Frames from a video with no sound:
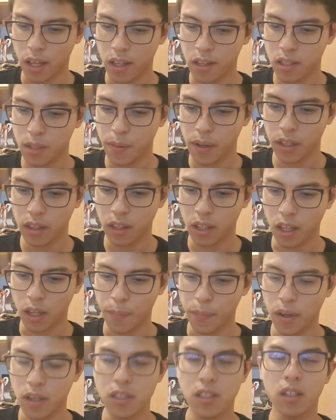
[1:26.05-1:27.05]
えー、滑って
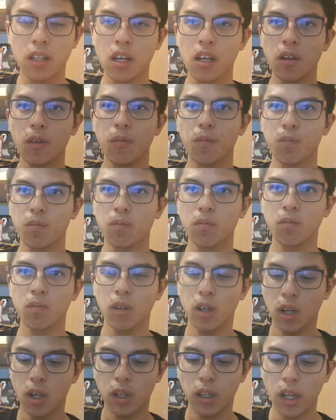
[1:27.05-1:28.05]
いましたね、うん、